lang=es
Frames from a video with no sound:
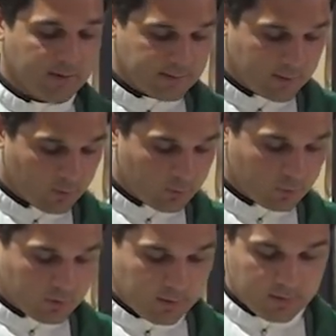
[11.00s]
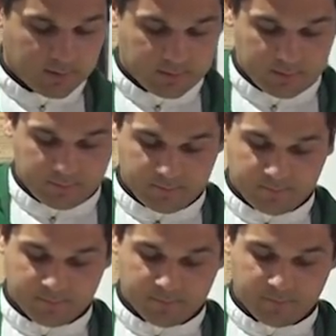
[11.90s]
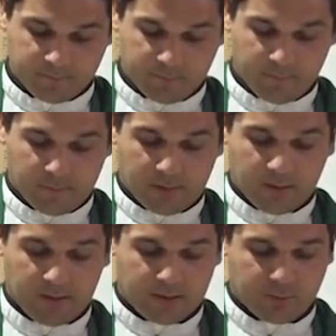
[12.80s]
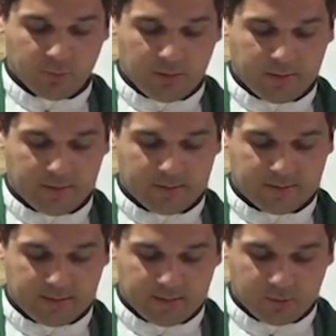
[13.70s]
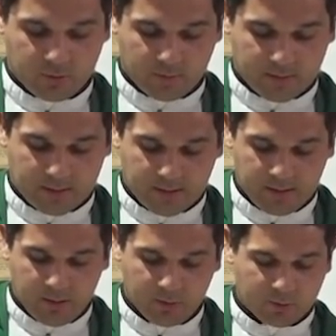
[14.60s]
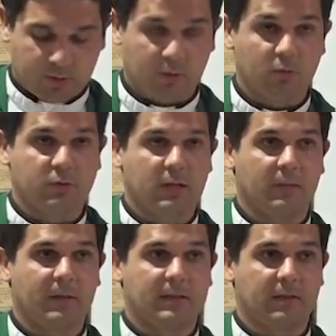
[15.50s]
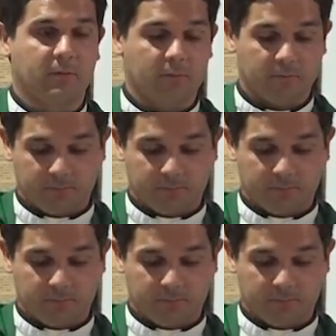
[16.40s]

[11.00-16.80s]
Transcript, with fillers: esté con ustedes. Lectura del Santo Evangelio según San Mateo.